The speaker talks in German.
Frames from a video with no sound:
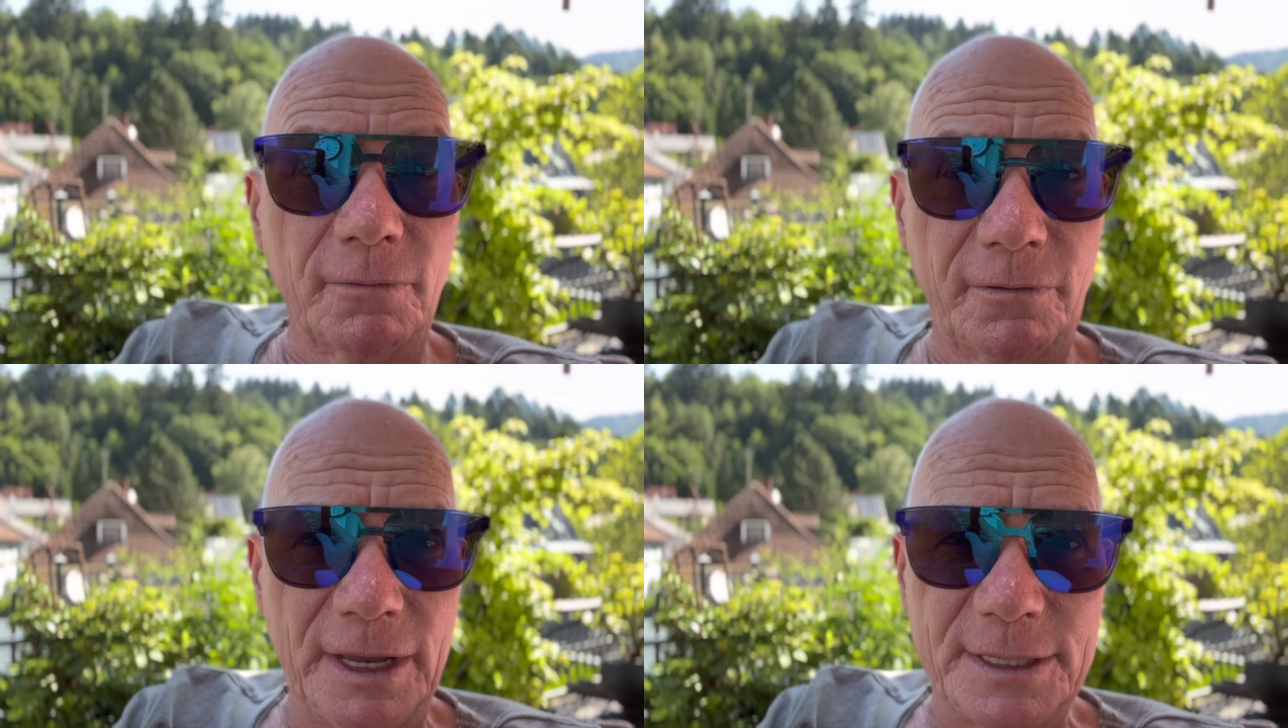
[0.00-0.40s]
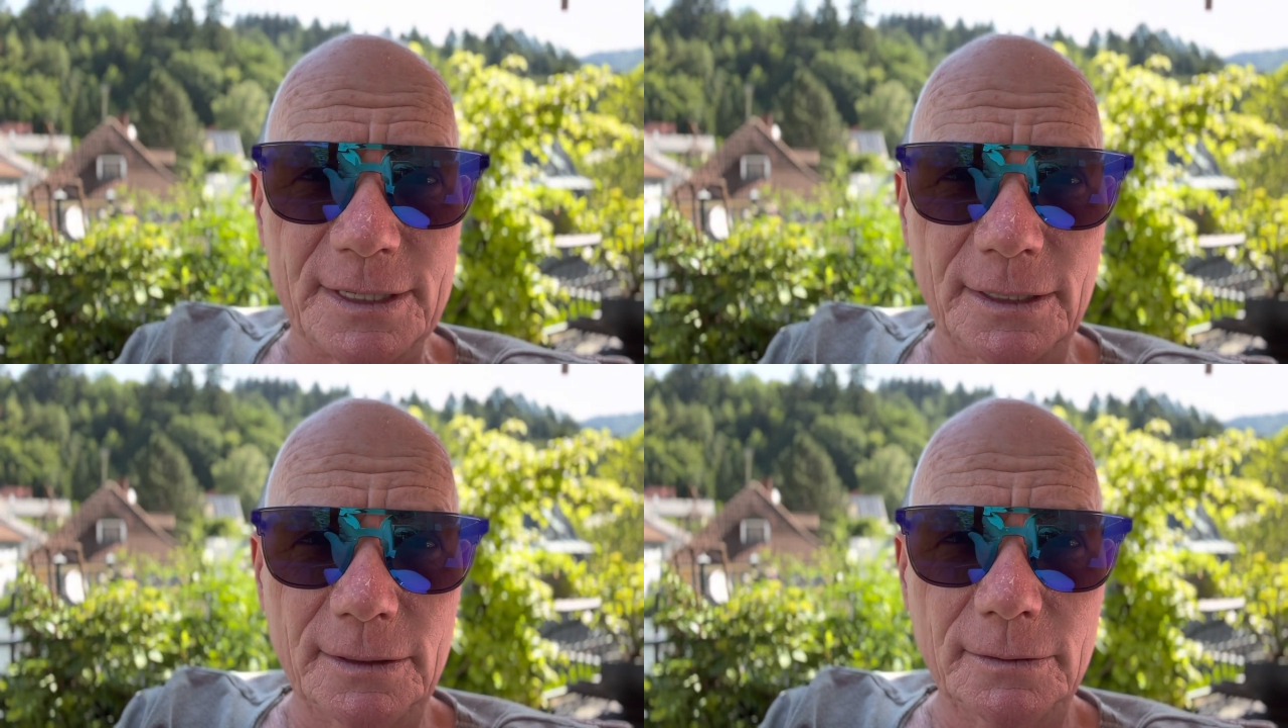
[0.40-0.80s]

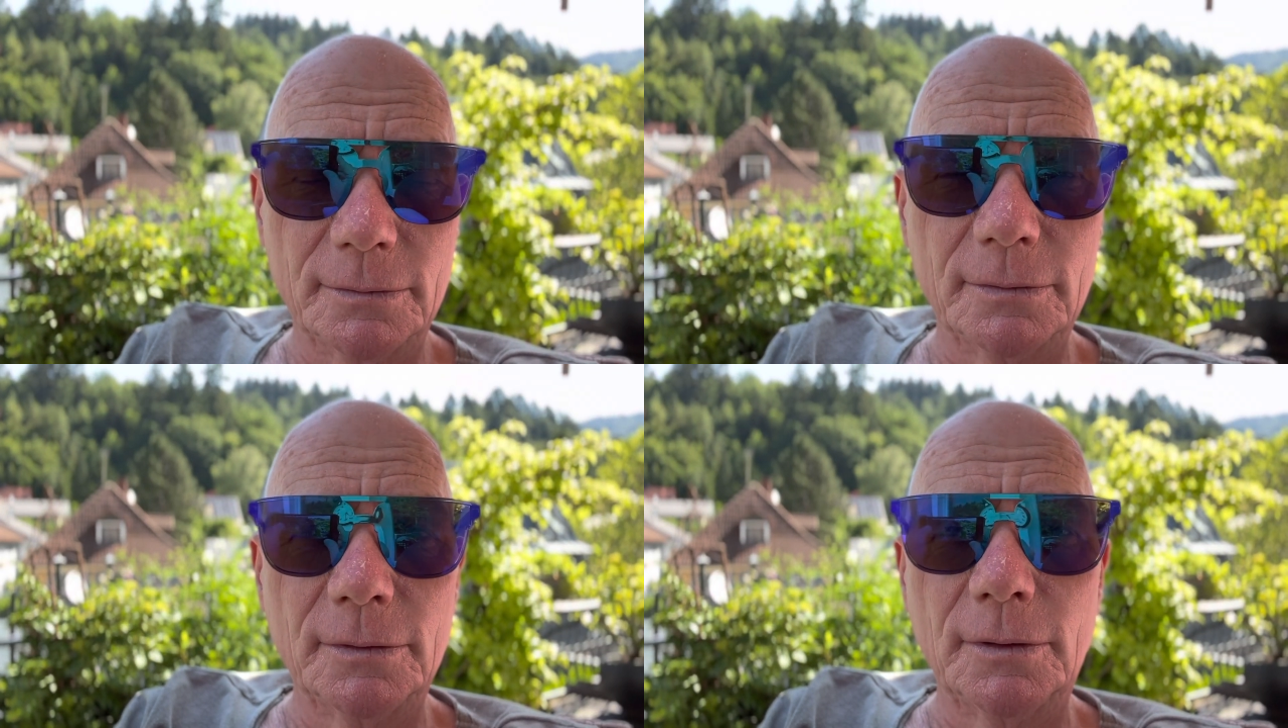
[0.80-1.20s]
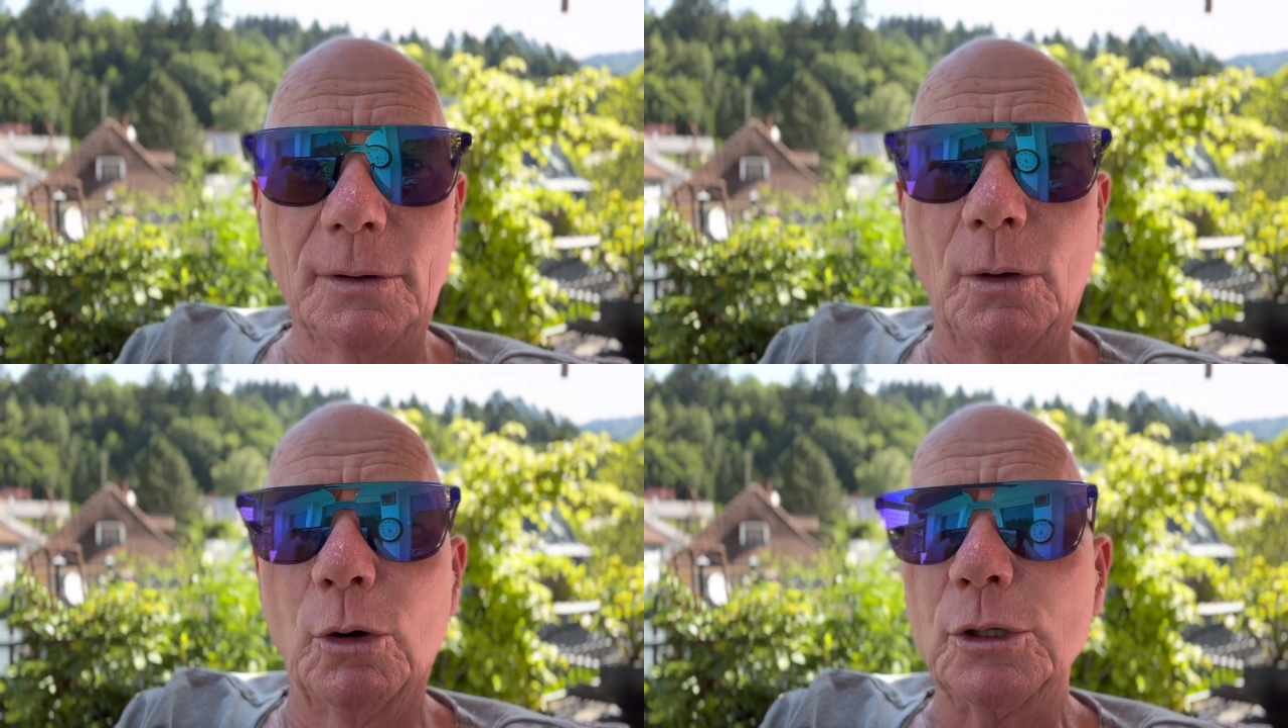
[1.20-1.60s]
Väter
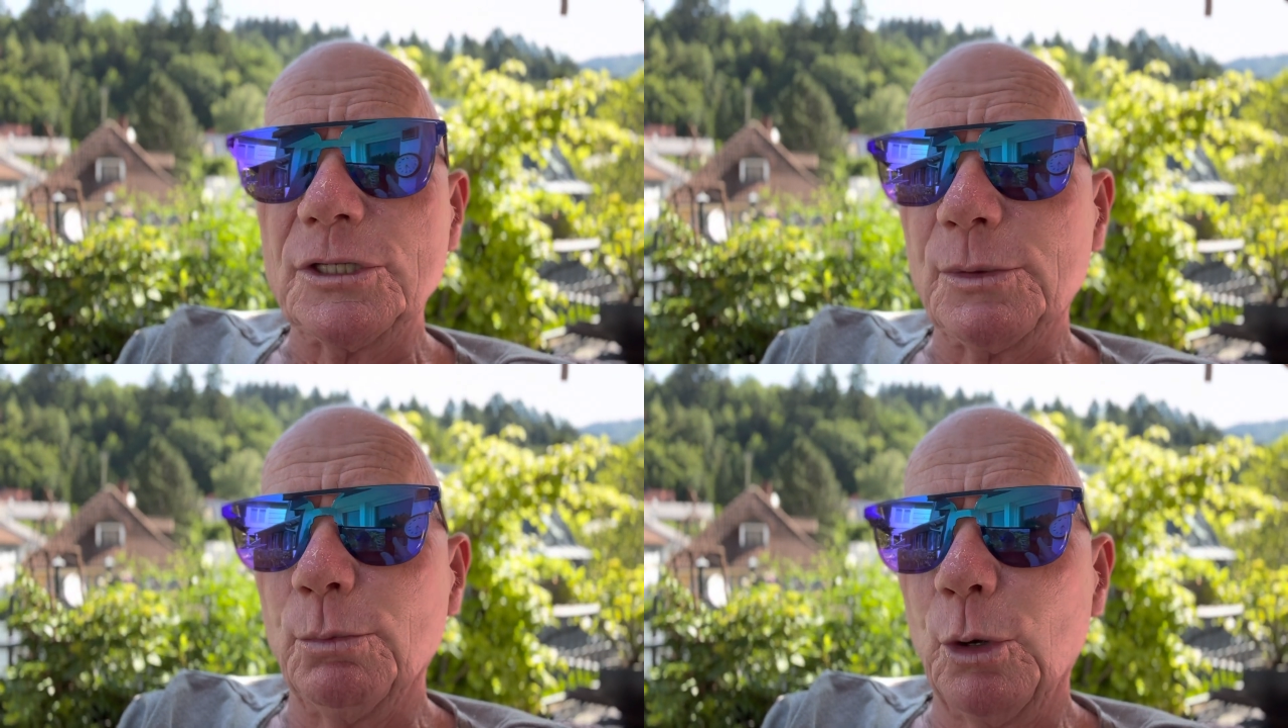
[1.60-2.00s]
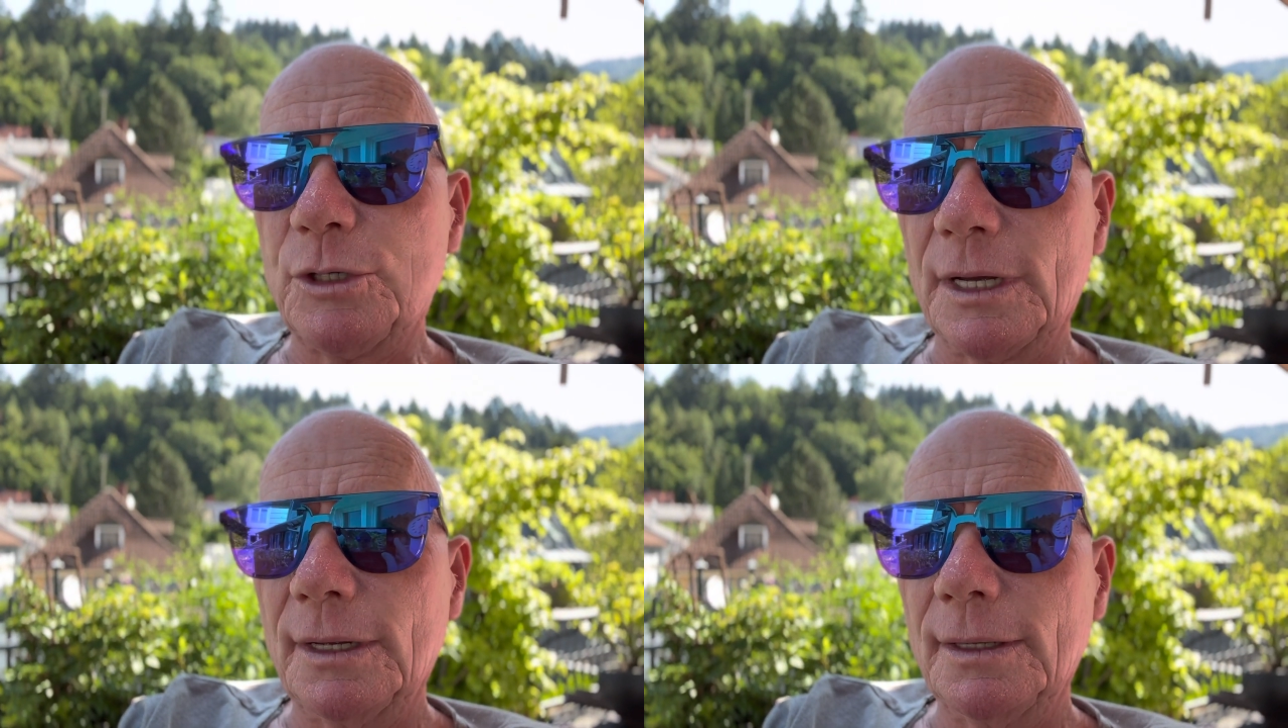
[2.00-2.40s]
und
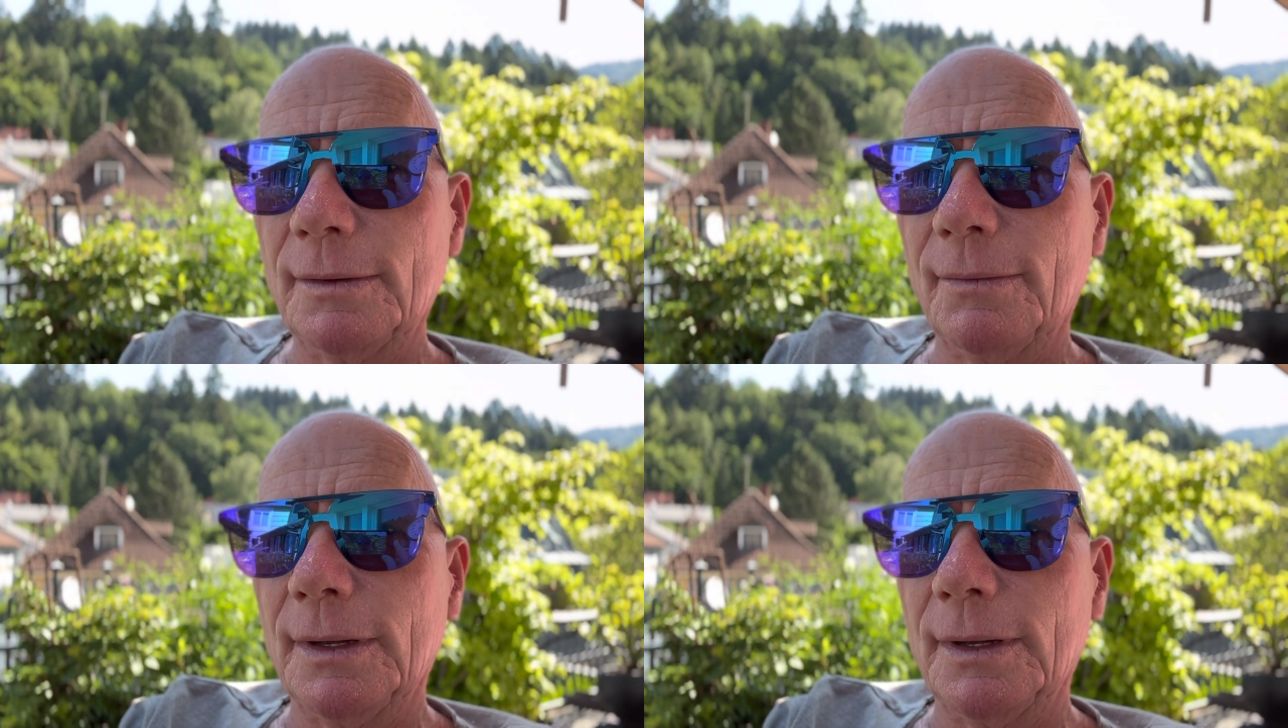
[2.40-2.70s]
Mütter